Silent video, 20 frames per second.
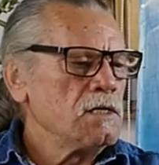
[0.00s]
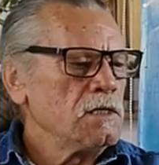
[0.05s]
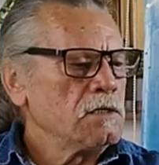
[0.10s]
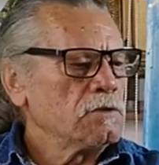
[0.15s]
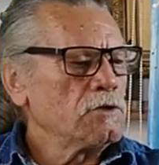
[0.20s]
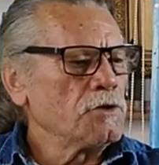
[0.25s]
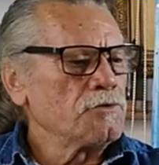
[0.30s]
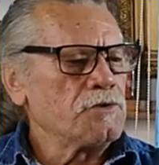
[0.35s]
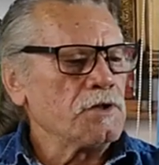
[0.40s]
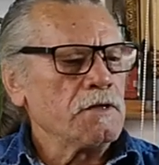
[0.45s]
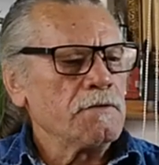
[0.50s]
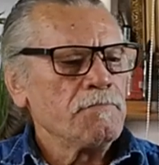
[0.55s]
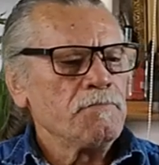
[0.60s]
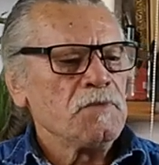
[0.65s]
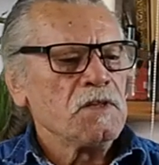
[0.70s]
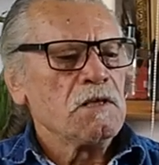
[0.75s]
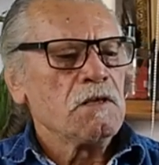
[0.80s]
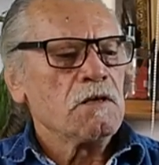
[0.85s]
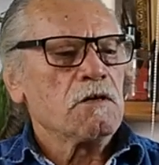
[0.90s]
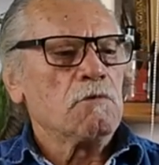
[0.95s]
Entonces,
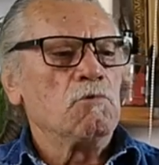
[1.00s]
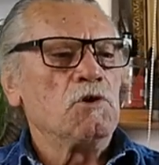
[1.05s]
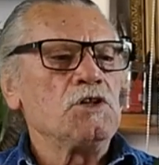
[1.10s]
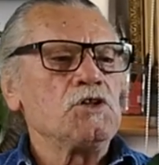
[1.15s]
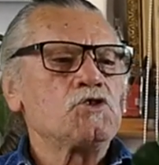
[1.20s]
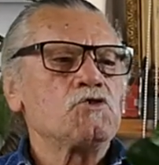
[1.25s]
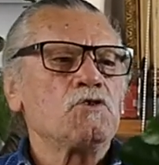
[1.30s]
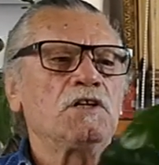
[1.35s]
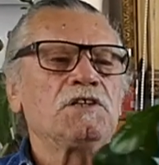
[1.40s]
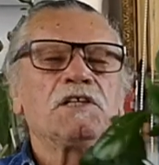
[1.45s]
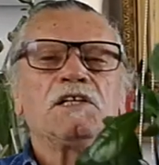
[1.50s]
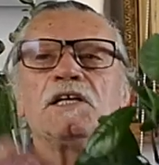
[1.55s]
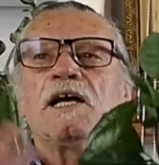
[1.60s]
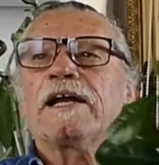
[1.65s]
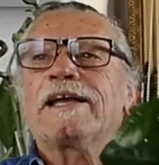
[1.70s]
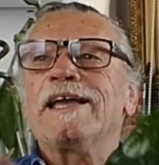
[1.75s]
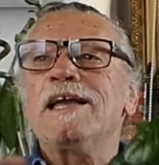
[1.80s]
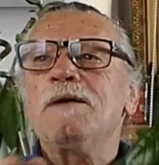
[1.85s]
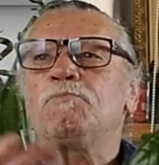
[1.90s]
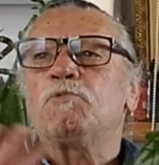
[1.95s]
como he dicho antes
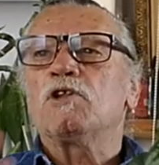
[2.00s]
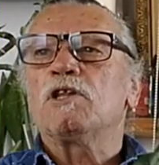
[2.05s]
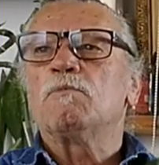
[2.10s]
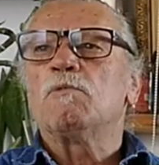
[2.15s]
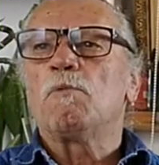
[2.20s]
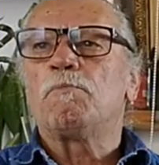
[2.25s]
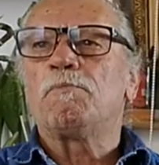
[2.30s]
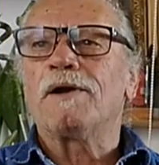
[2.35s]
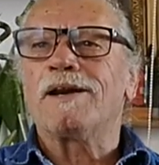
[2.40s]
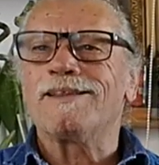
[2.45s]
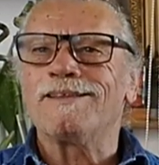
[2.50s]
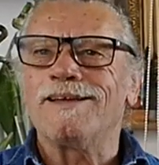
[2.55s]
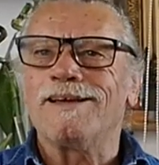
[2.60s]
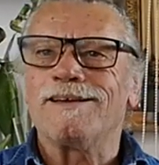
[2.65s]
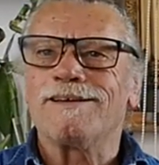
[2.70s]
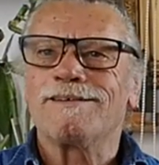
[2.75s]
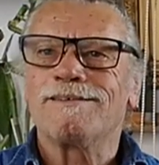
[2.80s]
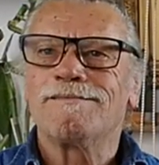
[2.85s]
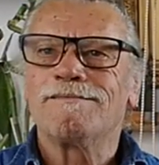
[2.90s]
ya, ¿qué podemos perder?